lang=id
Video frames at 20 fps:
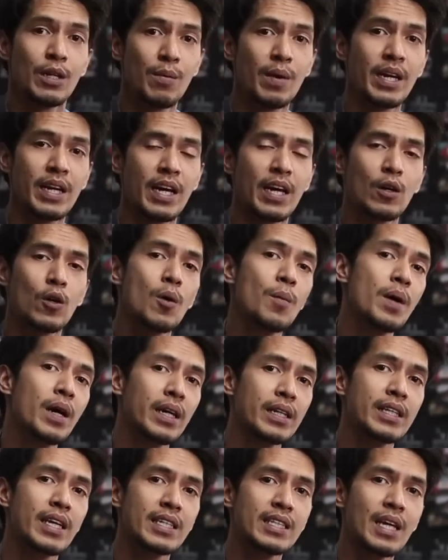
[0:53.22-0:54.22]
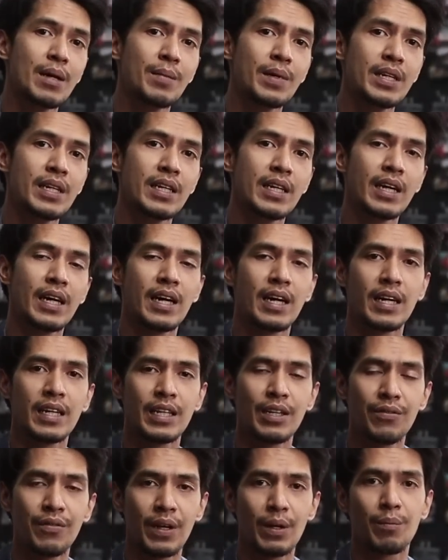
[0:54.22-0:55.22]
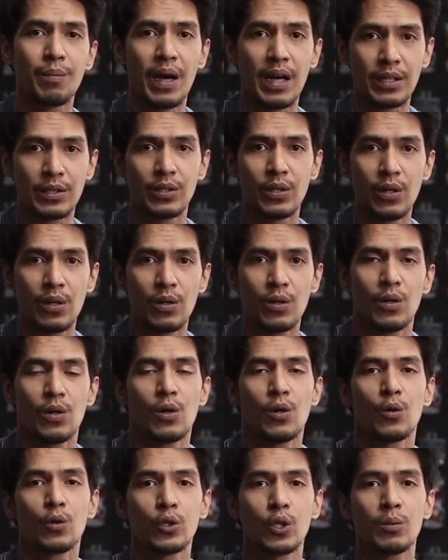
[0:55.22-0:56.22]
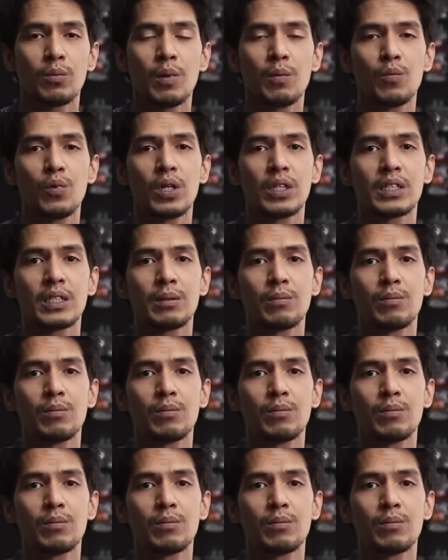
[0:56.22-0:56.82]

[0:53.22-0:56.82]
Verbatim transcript: Dimana gue bekerja sama dengan event Parjo untuk membuat